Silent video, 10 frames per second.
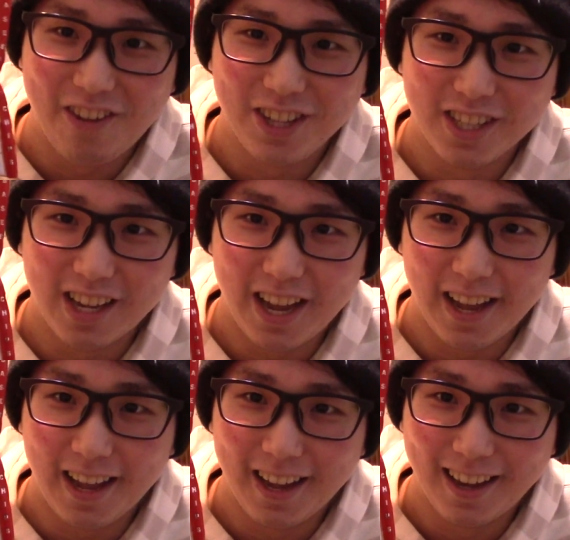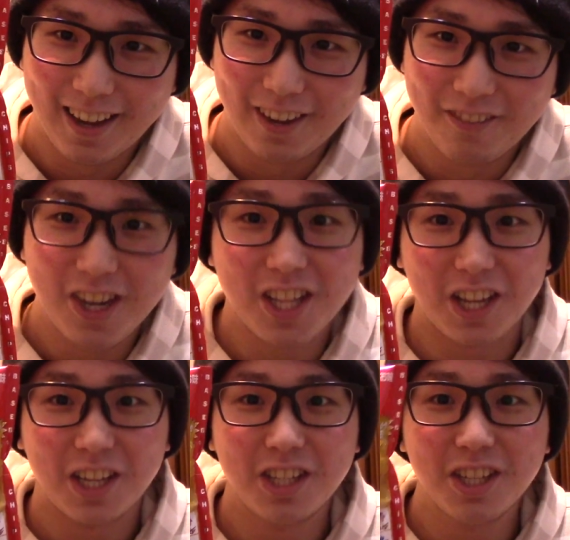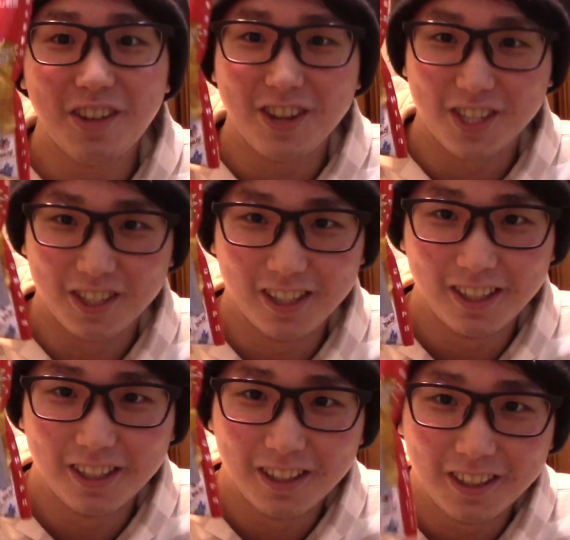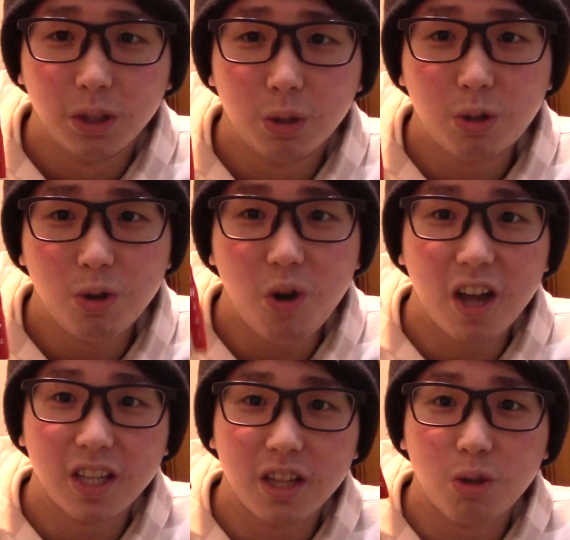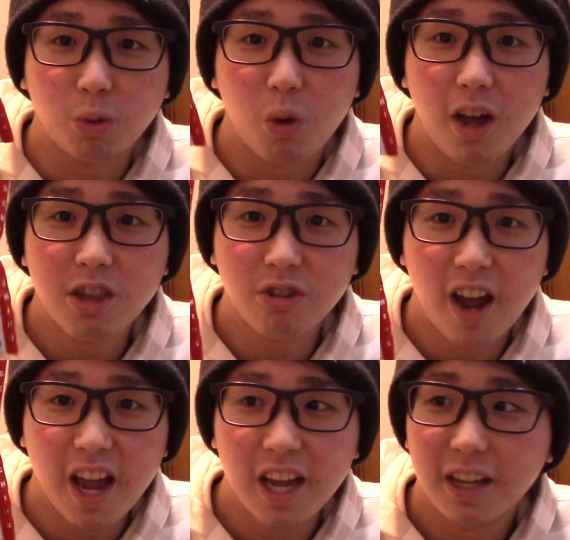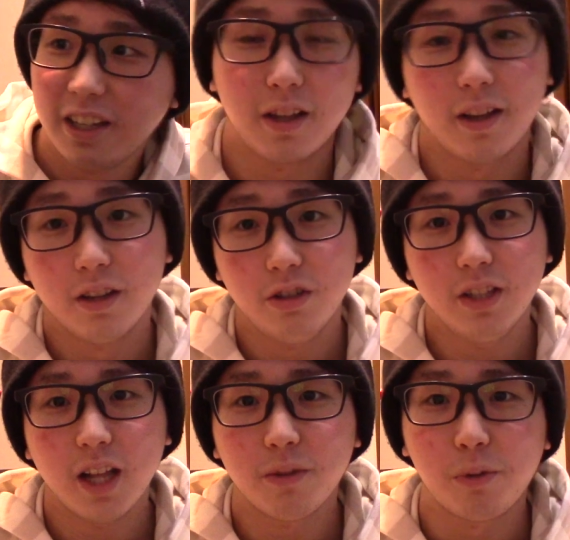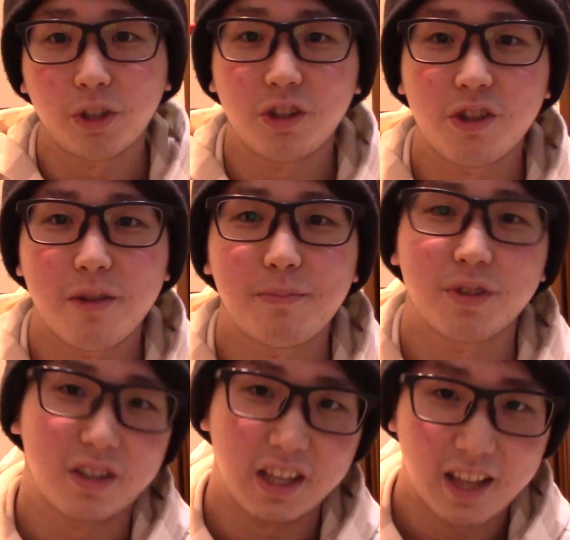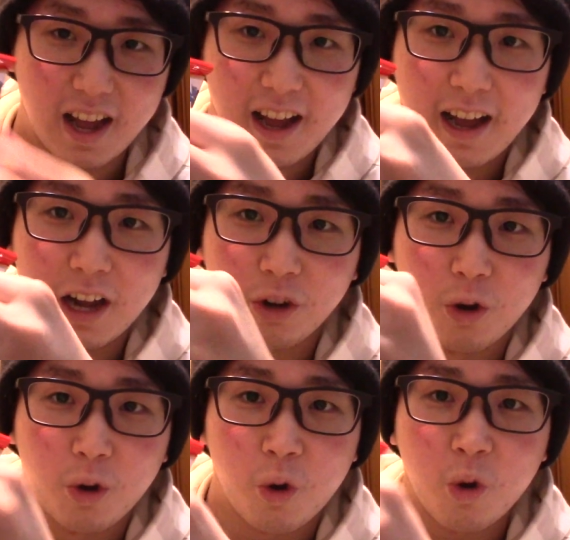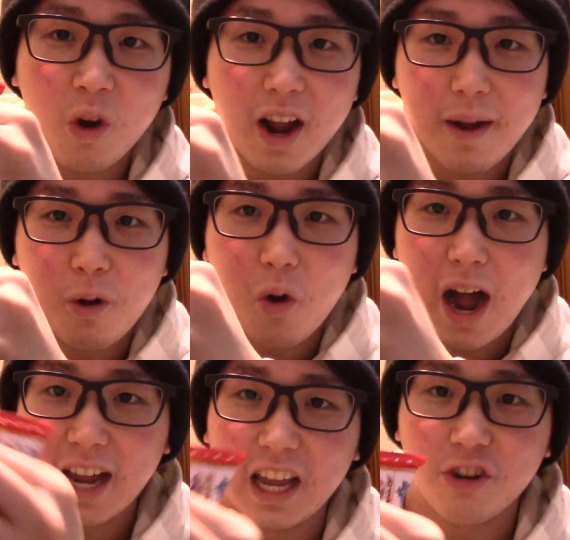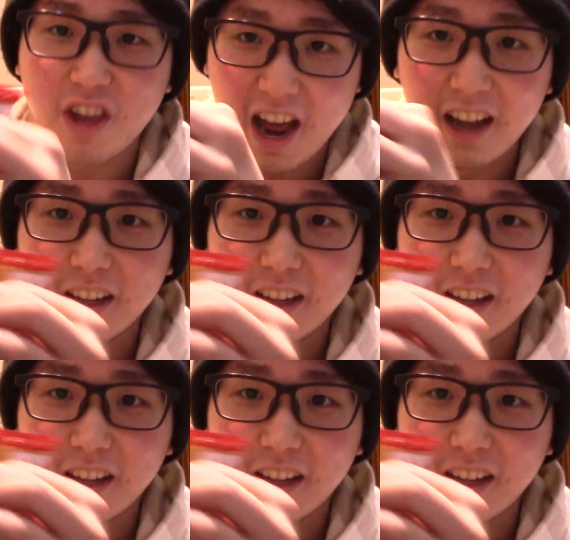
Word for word: いますね。皆さん気づいてます袋がさ、ちょっとおかしくない普段のポテトチップスってさ、あの、ここからこう開けるじゃん。